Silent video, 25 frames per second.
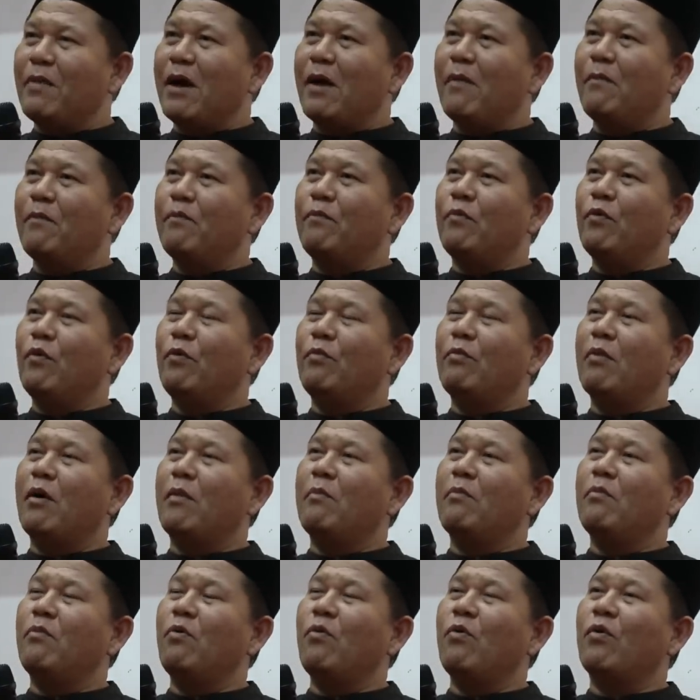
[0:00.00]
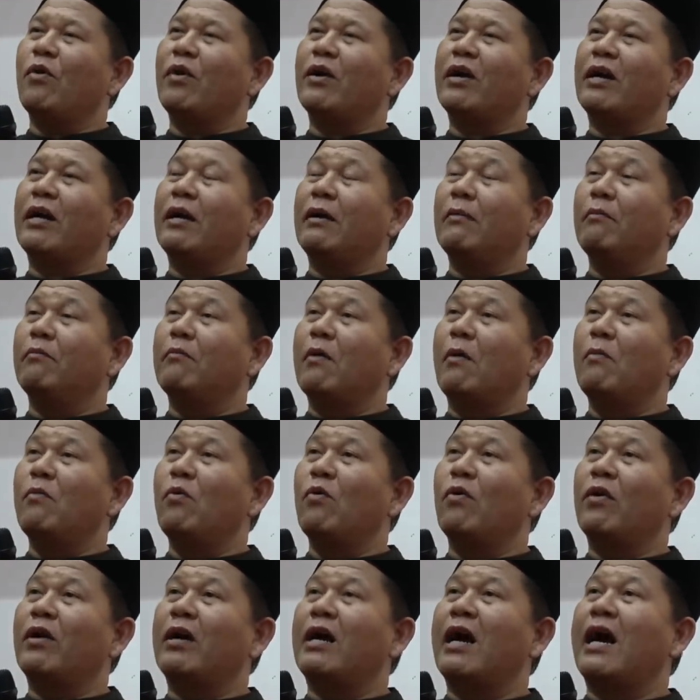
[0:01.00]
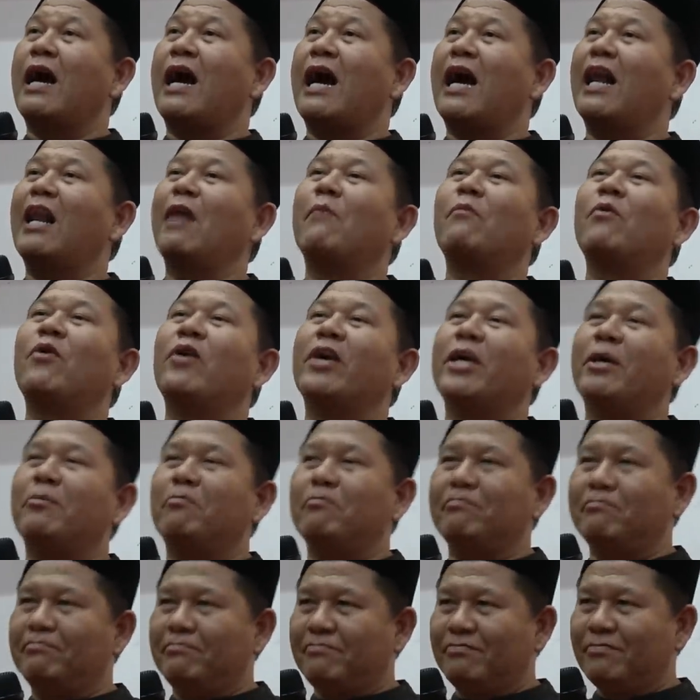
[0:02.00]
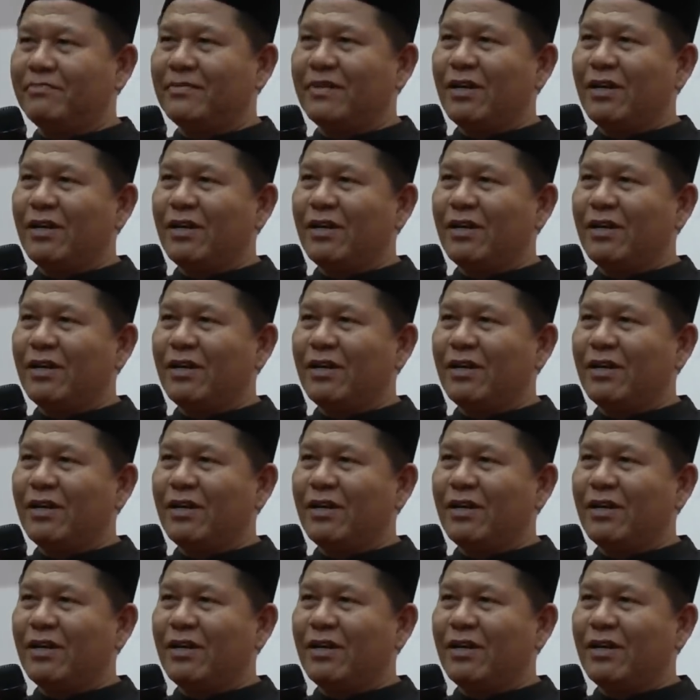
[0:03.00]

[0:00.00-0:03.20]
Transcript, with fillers: mampu membuka, membuka alam gaib